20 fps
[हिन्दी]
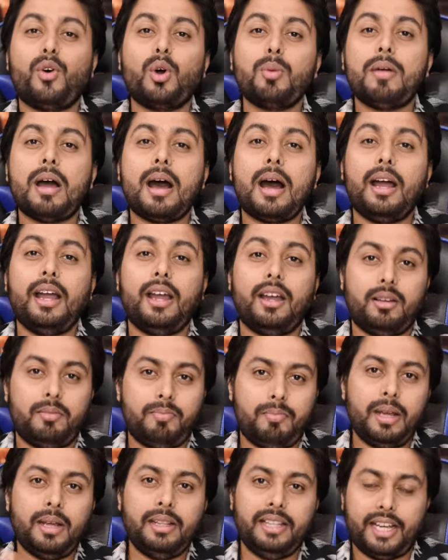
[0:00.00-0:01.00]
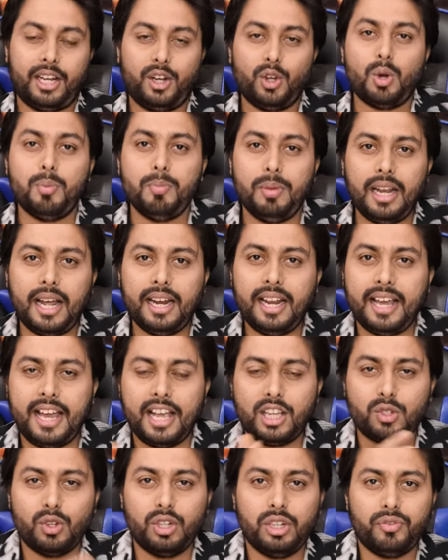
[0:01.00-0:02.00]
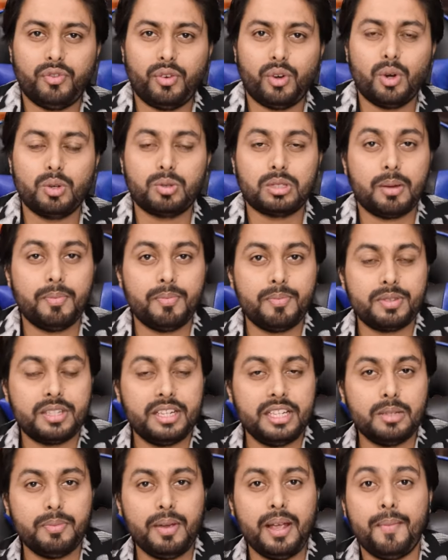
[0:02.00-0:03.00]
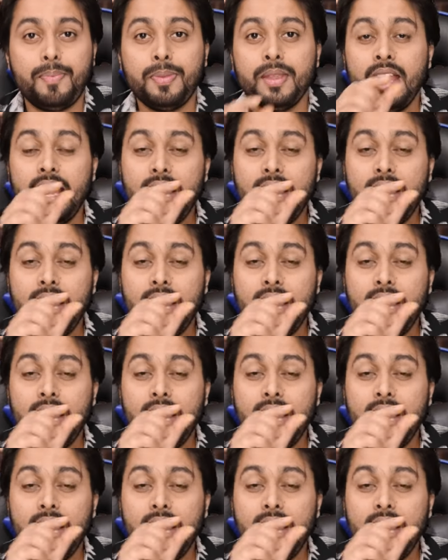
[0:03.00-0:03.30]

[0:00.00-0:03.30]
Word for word: फोर में मैं देखने को मिला ना एस ट्वेंटी फोर सब सीरीज में